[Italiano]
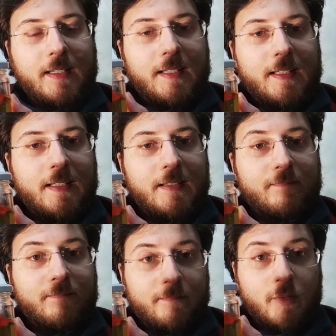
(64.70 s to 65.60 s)

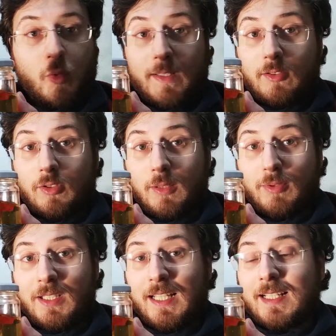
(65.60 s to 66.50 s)
Ehm, questo
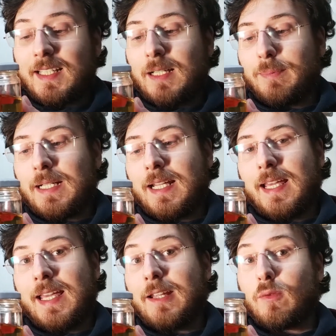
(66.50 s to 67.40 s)
tipo di tecnica
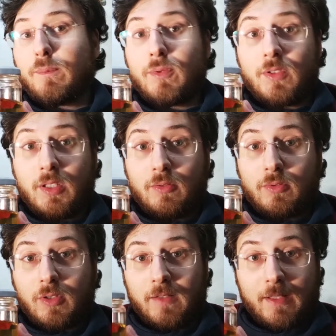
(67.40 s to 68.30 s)
perché ero più
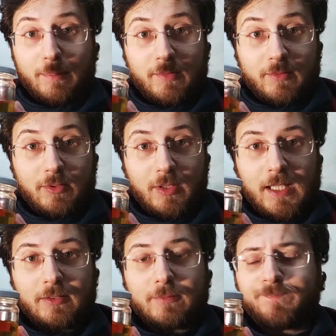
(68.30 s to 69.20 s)
sicuro che avrebbe
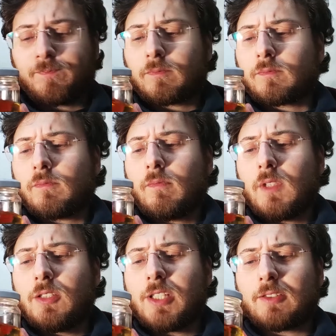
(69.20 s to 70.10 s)
funzionato.
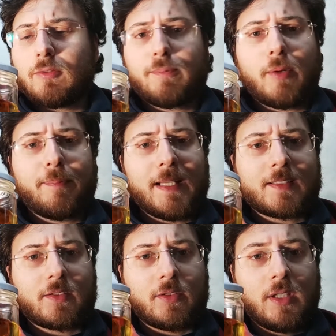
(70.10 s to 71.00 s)
Certo un po'
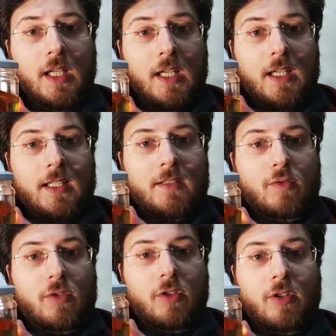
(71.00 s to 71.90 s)
perso il
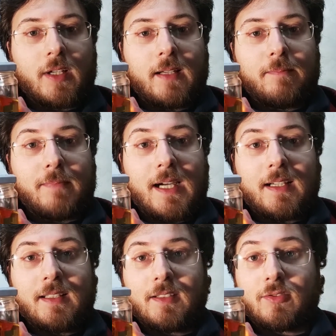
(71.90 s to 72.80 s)
suo colore, ma
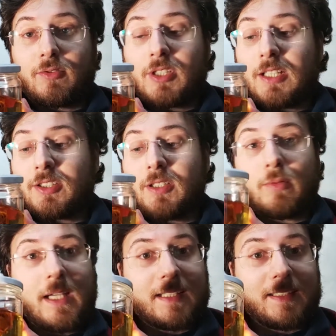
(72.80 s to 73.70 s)
eh, sono già
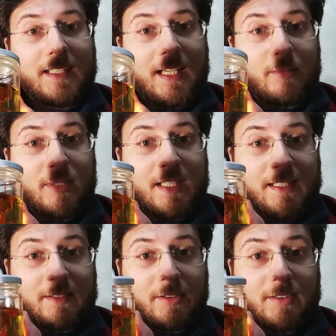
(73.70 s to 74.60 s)
5 anni che è qui
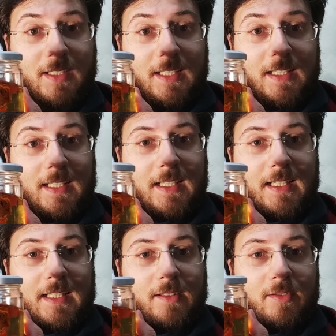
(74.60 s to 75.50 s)
dentro
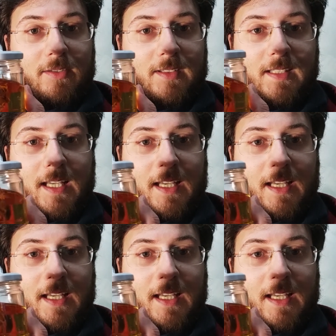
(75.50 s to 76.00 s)
e non si